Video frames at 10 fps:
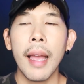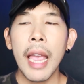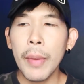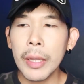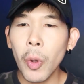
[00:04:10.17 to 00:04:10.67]

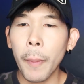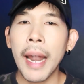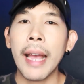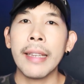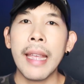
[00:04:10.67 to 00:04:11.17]
ไอ้วัตถุป
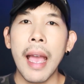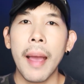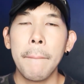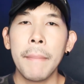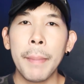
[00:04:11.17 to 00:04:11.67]
ระหลาดเนี่ย
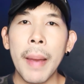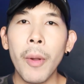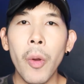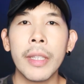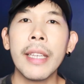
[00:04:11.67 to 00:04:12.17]
มันมา
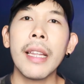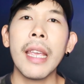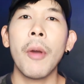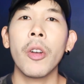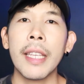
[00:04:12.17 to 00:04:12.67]
โผล่ที่ทะเล
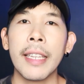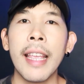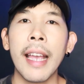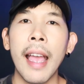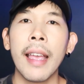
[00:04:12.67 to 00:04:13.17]
บอลติกได้
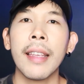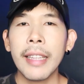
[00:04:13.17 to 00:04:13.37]
ยังไง